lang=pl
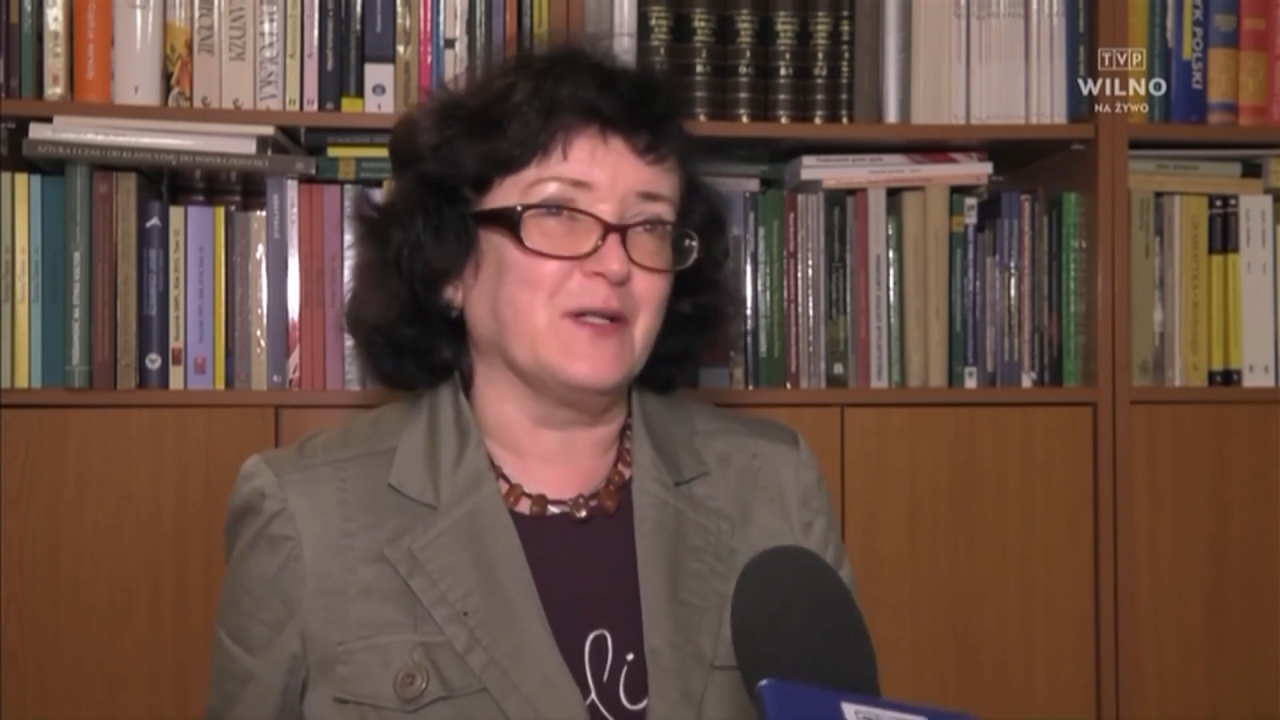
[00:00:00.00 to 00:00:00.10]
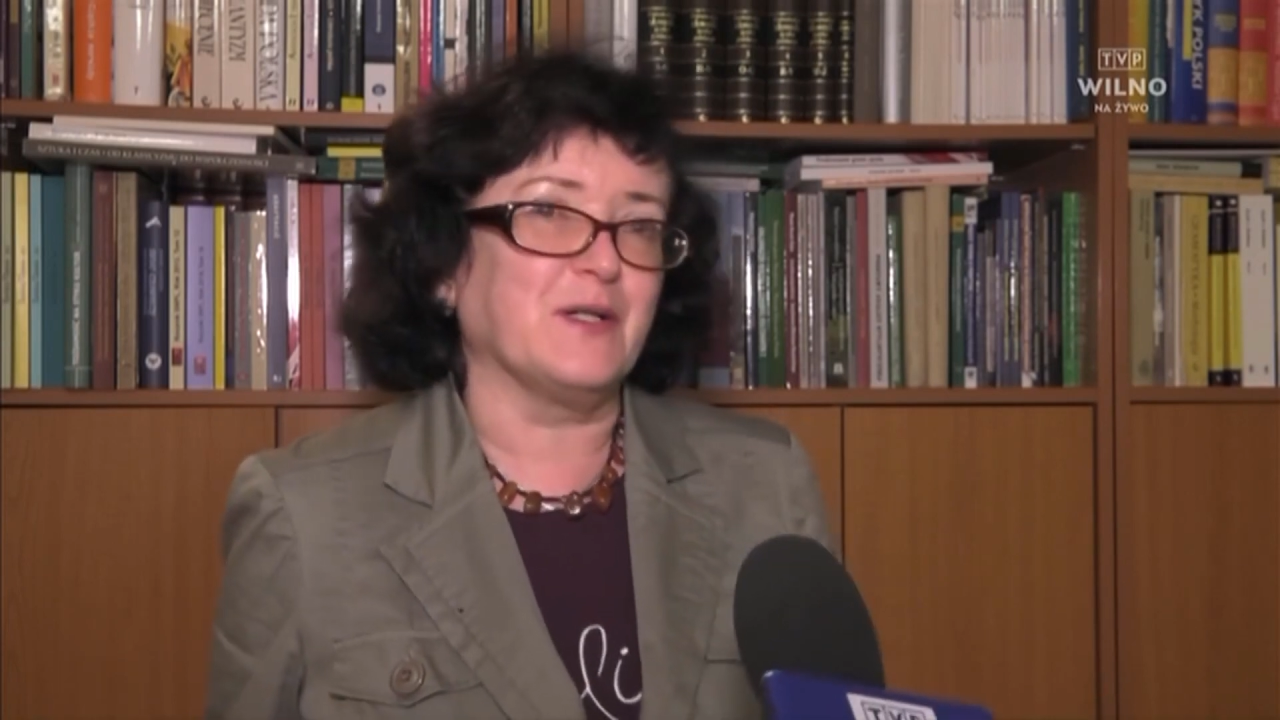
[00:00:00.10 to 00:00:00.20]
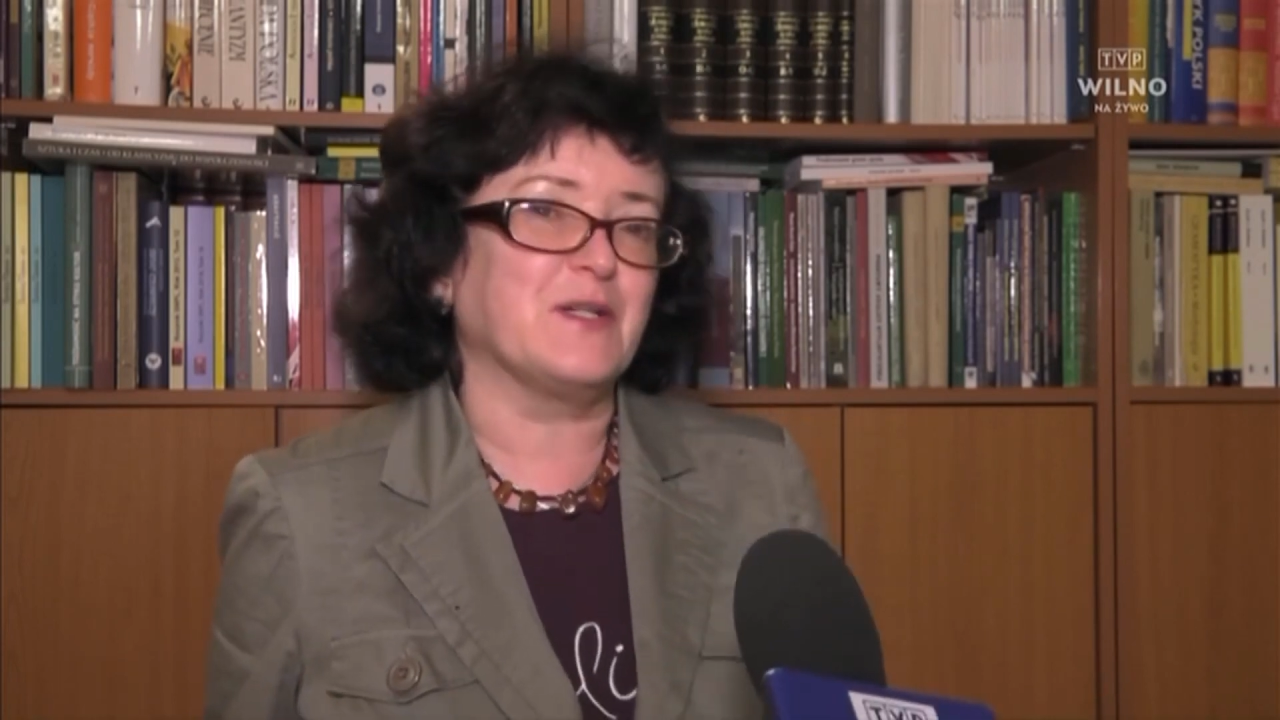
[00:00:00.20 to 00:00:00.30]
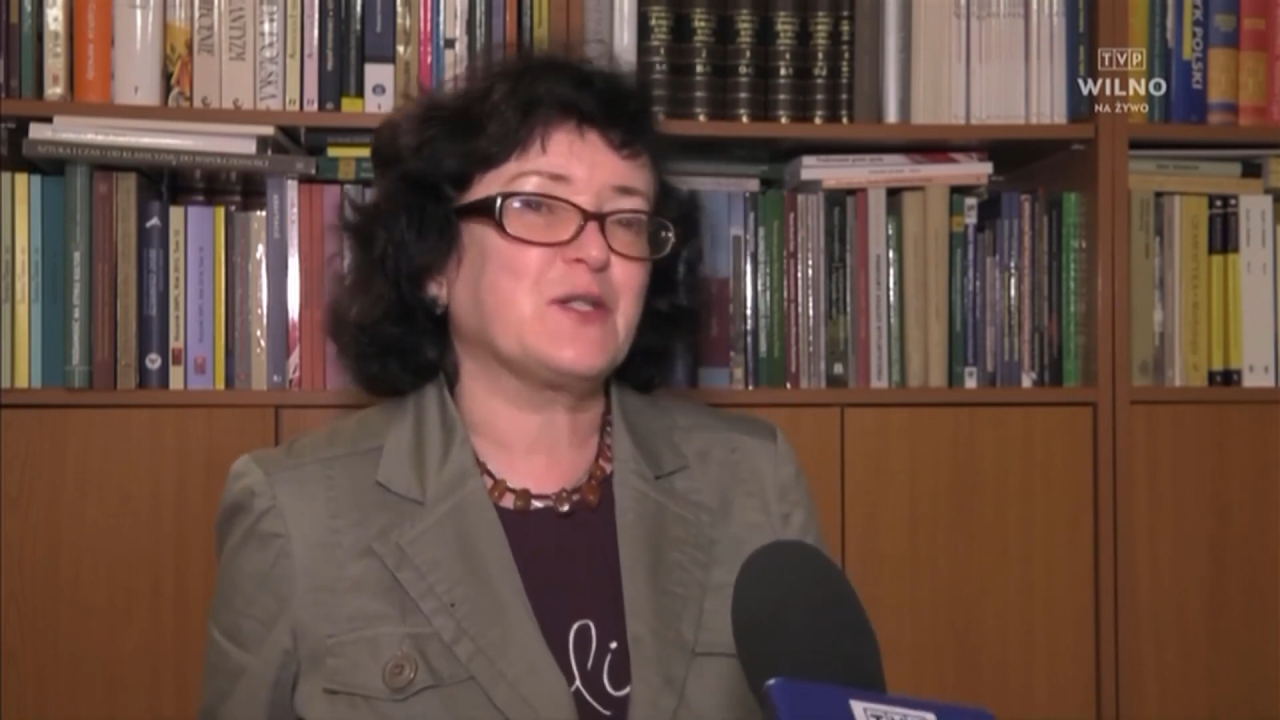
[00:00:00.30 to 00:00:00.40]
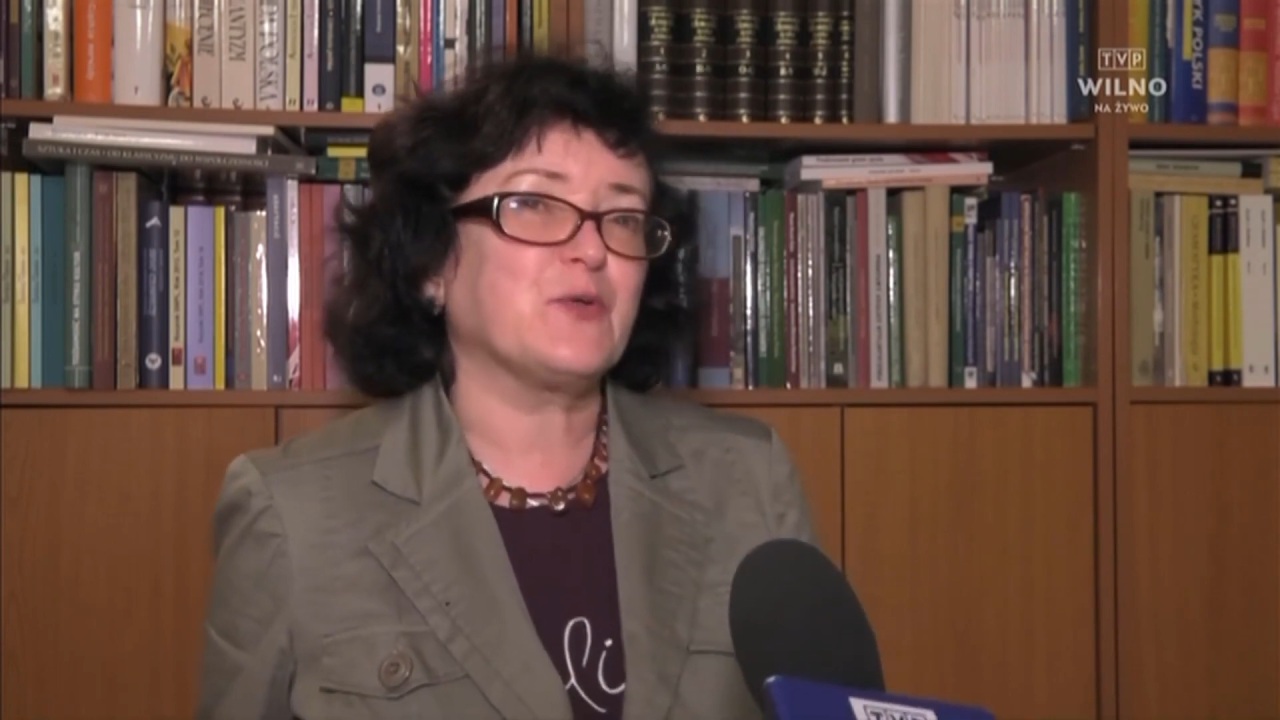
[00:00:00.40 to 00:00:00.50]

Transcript: e,